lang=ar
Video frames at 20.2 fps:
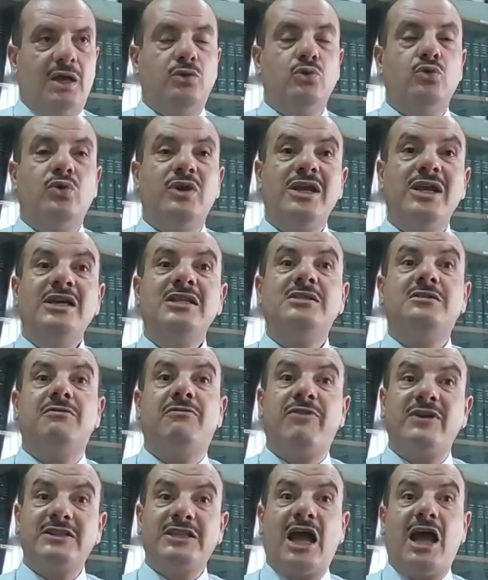نريد
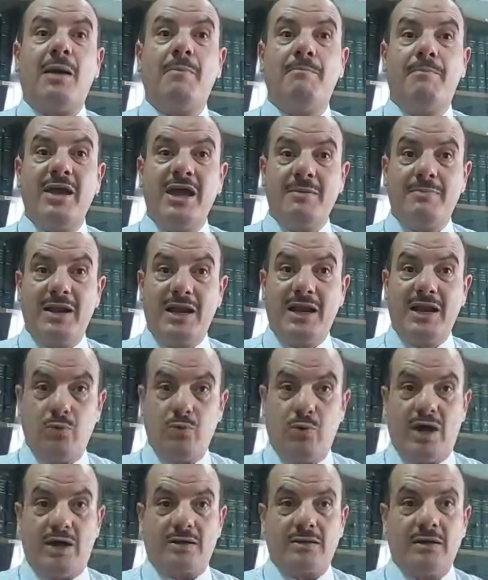فتح باب
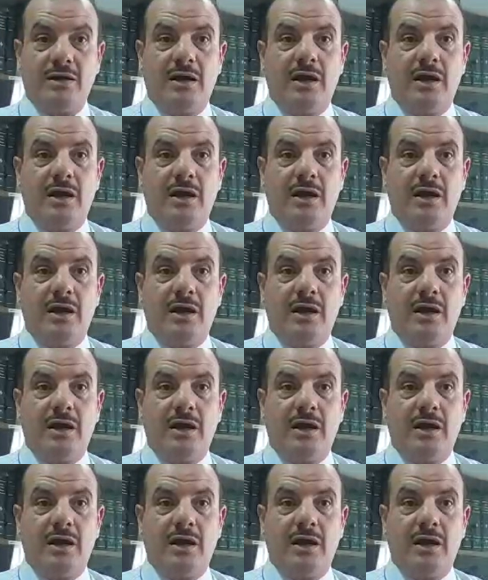الحوار